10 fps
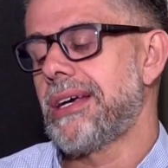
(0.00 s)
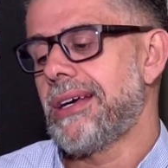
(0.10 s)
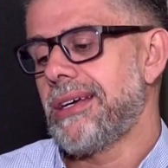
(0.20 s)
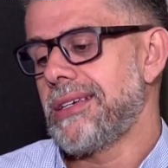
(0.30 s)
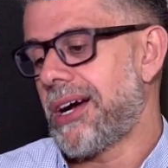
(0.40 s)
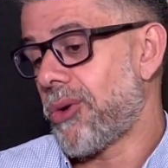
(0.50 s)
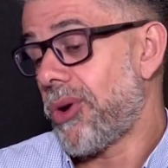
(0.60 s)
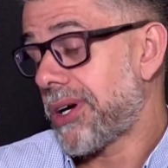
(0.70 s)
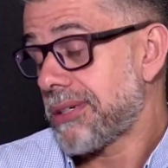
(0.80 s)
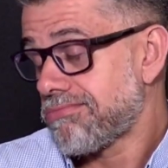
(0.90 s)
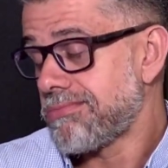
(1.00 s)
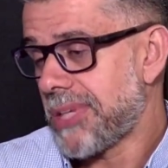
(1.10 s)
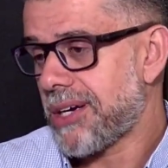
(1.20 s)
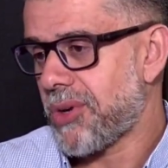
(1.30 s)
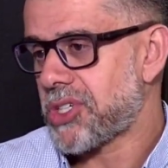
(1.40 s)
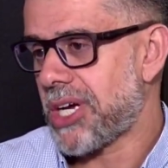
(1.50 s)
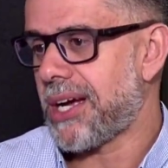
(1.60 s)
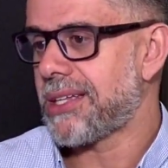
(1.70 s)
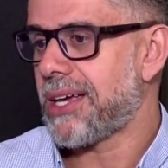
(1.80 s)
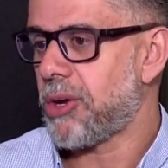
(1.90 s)
e agora, né, com a
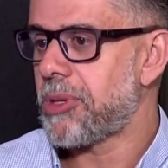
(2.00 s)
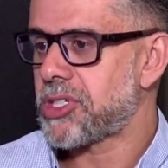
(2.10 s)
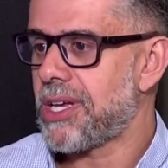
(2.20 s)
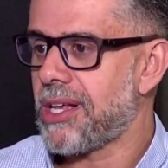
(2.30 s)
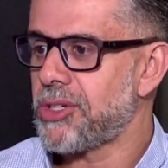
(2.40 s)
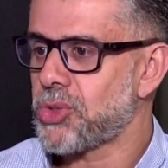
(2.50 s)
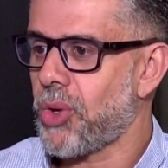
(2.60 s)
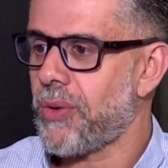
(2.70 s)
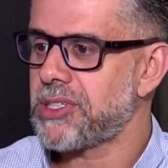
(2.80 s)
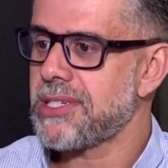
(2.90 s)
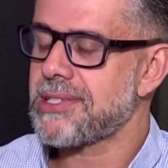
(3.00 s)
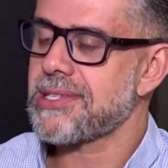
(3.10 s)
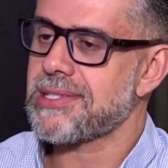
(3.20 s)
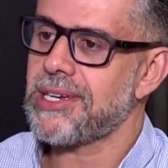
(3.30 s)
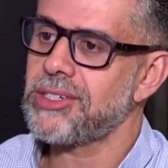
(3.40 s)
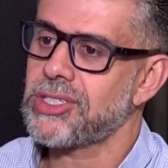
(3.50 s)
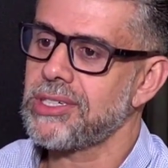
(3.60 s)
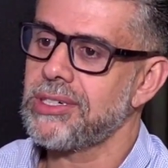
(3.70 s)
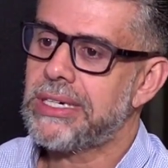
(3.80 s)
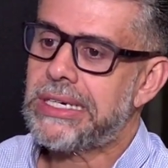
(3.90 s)
chegada realmente da Glitch a gente se
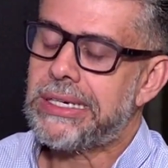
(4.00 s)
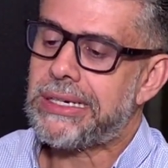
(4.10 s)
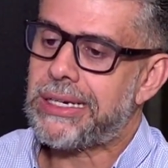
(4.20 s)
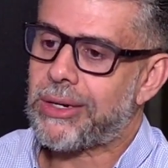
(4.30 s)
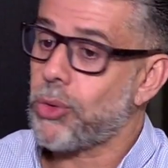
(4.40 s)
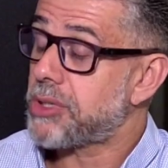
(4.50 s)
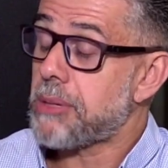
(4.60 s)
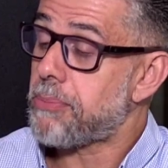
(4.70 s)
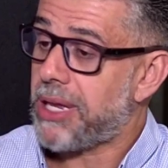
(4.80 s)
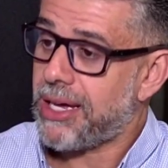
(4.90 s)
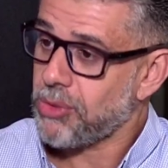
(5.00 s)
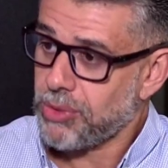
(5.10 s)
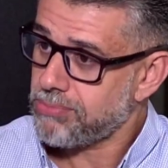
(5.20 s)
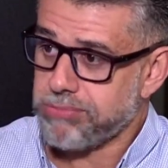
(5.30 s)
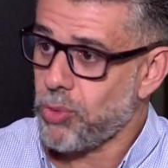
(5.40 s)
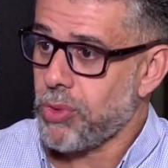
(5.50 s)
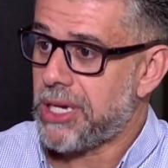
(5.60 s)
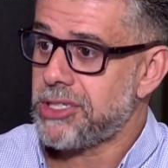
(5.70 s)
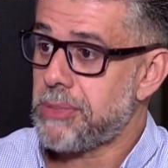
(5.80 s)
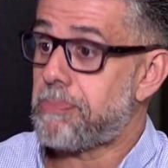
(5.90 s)
sente é, contemplado com um
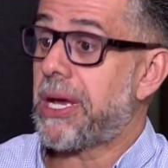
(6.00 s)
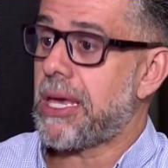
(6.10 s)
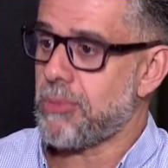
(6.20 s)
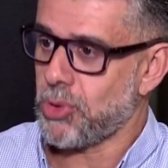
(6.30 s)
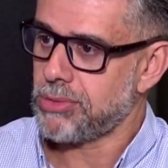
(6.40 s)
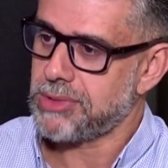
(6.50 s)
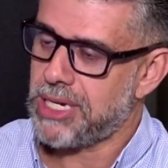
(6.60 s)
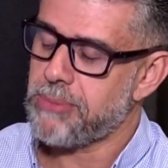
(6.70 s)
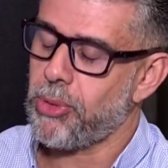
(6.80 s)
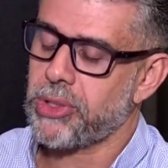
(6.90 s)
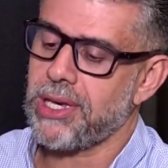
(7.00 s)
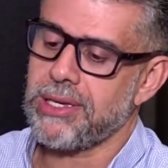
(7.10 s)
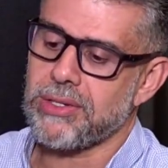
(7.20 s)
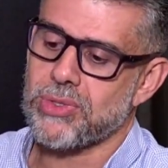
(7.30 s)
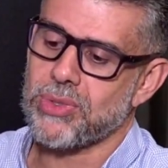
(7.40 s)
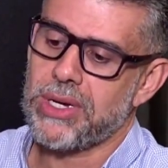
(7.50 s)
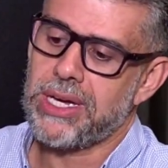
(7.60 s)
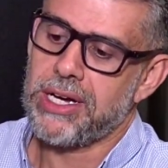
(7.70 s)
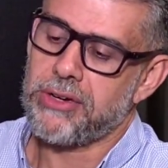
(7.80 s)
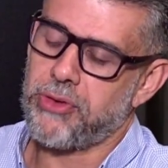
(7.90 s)
grande prêmio. Né? E por que isso?
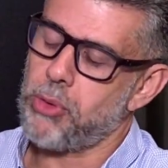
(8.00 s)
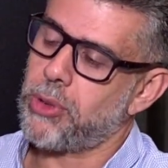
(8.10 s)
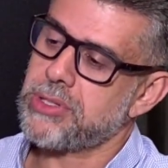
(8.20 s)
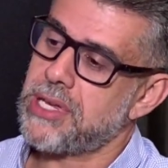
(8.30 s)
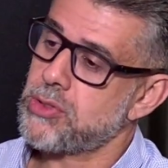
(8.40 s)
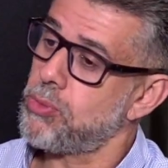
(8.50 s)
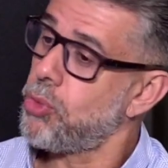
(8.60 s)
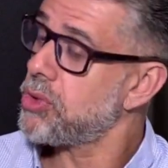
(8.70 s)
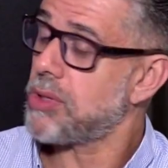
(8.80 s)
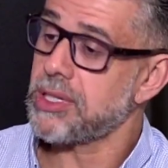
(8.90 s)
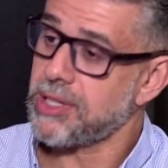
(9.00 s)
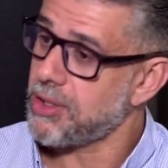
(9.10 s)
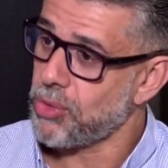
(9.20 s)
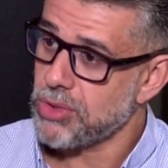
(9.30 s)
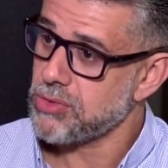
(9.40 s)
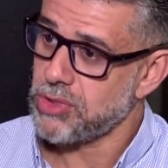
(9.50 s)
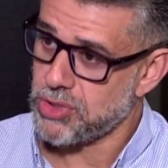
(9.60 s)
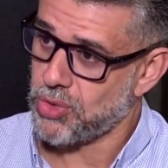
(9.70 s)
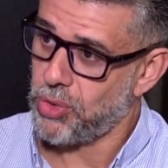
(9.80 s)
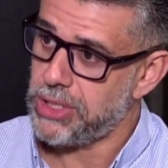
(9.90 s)
Foi um processo muito criterioso de
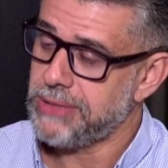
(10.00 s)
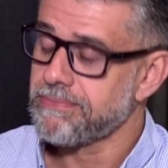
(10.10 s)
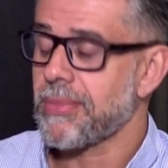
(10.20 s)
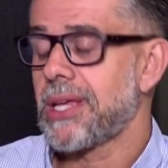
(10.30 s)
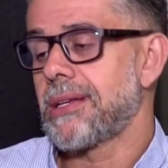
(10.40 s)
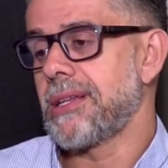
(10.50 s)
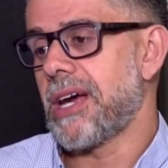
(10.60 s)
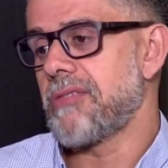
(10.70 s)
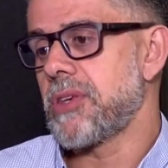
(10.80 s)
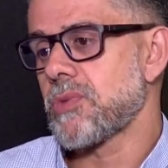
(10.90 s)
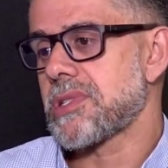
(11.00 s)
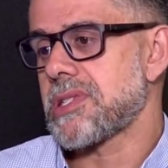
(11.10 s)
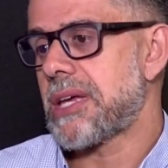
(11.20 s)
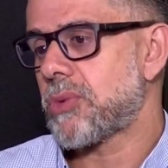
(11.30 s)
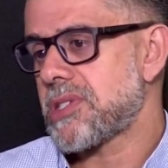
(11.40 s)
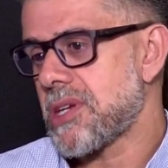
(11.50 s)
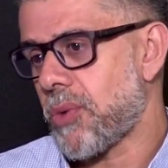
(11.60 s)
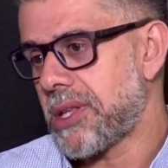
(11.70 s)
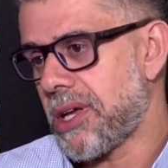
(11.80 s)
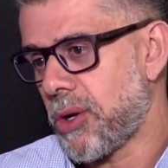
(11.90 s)
escolha. Né? Haviam
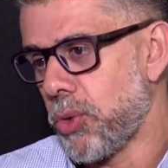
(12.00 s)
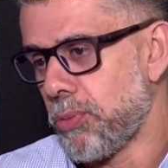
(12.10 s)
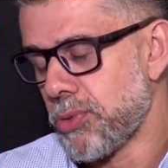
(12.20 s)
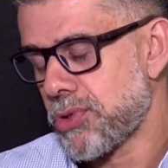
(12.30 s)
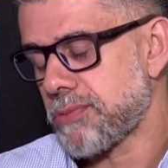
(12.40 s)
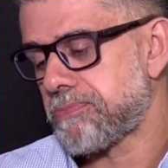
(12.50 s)
150 grupos